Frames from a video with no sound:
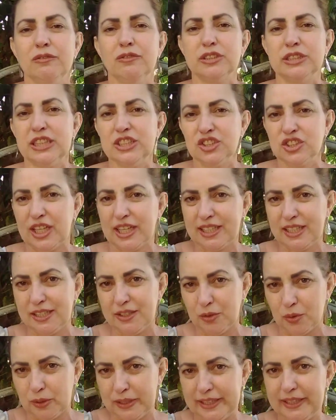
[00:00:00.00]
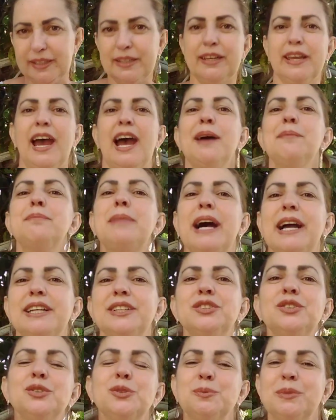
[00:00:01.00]
vou deixar aqui no link
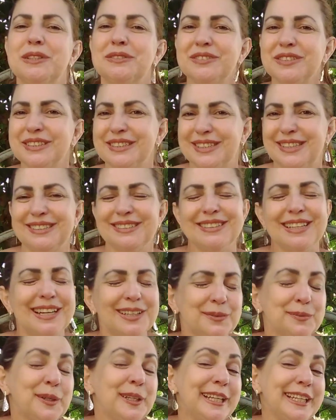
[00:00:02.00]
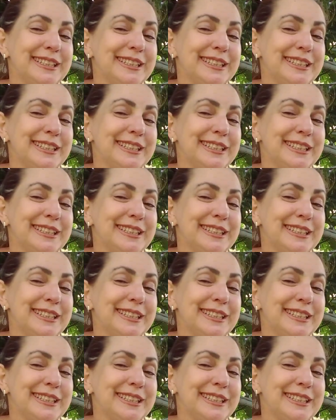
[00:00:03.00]
abaixo para vocês darem uma